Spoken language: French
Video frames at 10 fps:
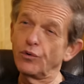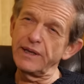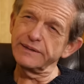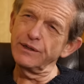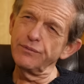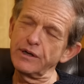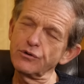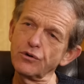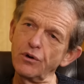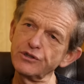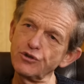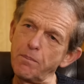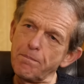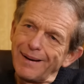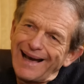On a découvert que quand les
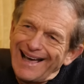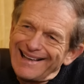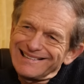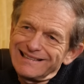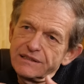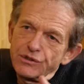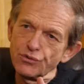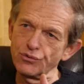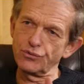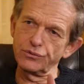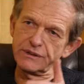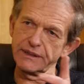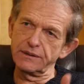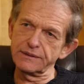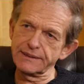gens pratiquent ce jeûne
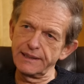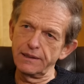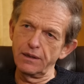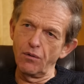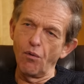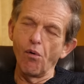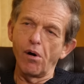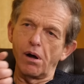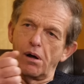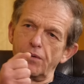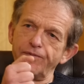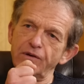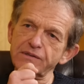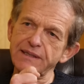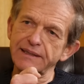séquentiel, on
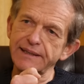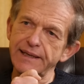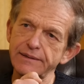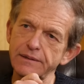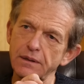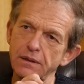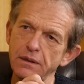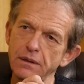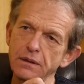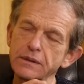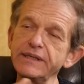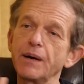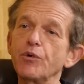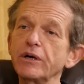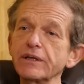renforce l'ADN. Il y
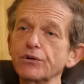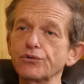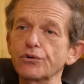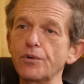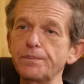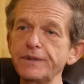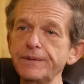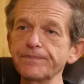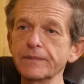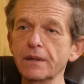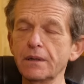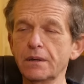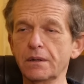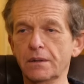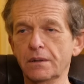a moins d'erreurs de copie.
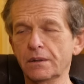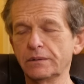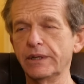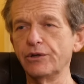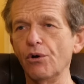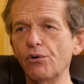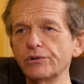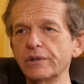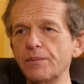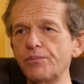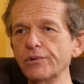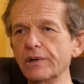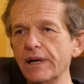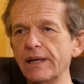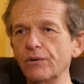D'ailleurs, le teint est plus
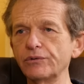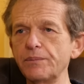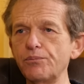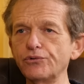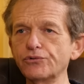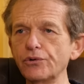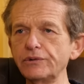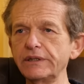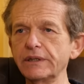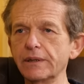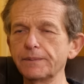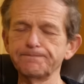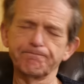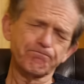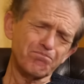clair, on est plus tonique,
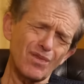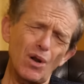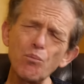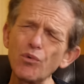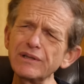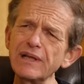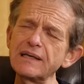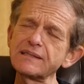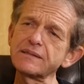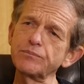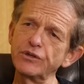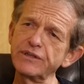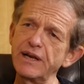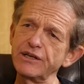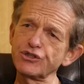moins d'asthme, moins
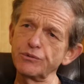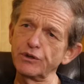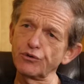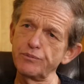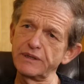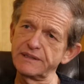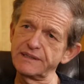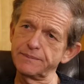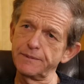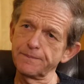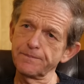d'allergies, moins de rhumatisme.